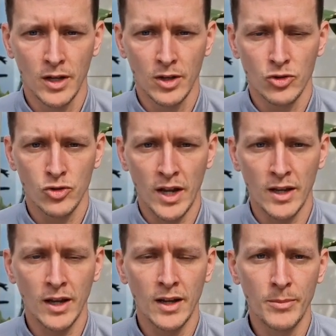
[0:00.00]
schon
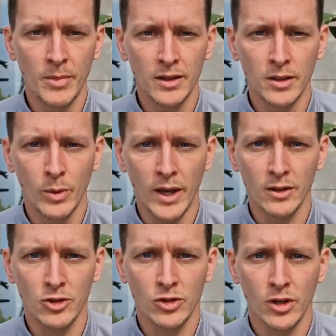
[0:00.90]
einige Elemente aber
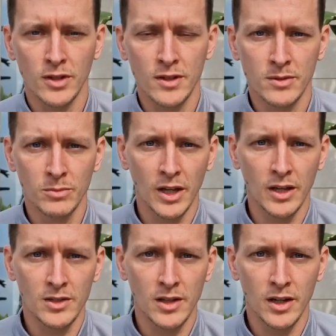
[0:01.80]
eingestreut jetzt im
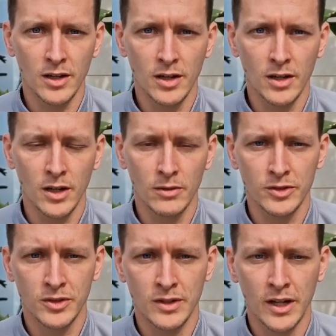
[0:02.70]
Trainingslager, auch was
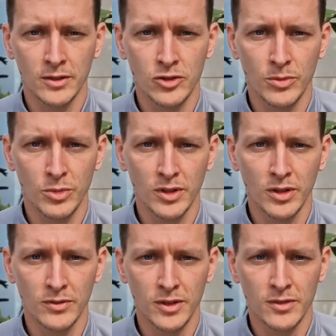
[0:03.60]
das Taktische
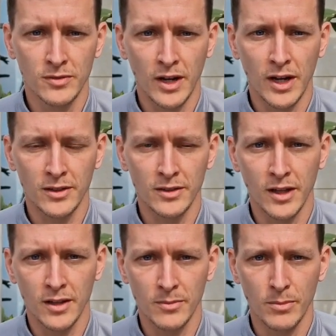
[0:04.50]
betrifft, das Verhalten
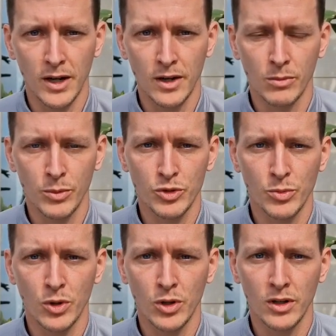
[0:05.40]
gegen den Ball haben wir
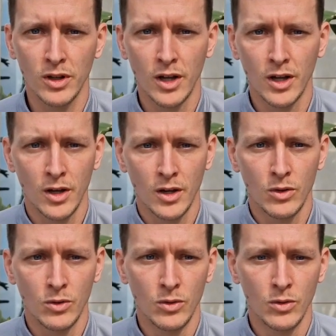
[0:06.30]
besprochen.
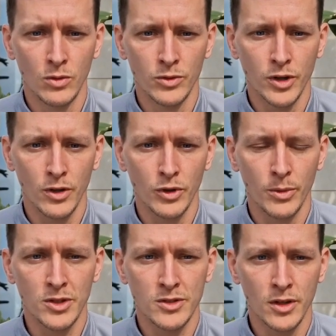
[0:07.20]
Und ja, wir haben
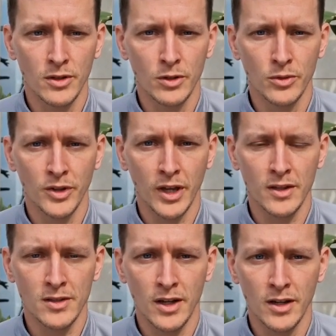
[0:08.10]
jetzt dann noch im
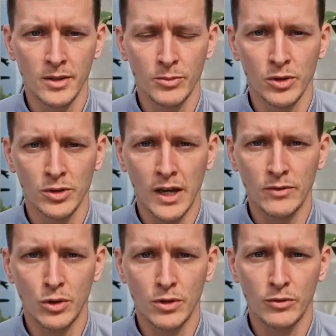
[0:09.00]
Trainingslager immer noch drei
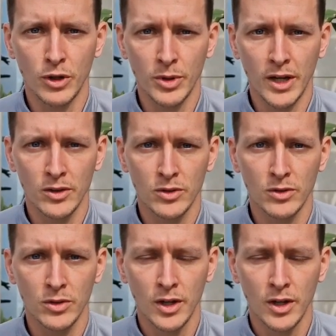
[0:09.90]
Wochen Vorbereitung.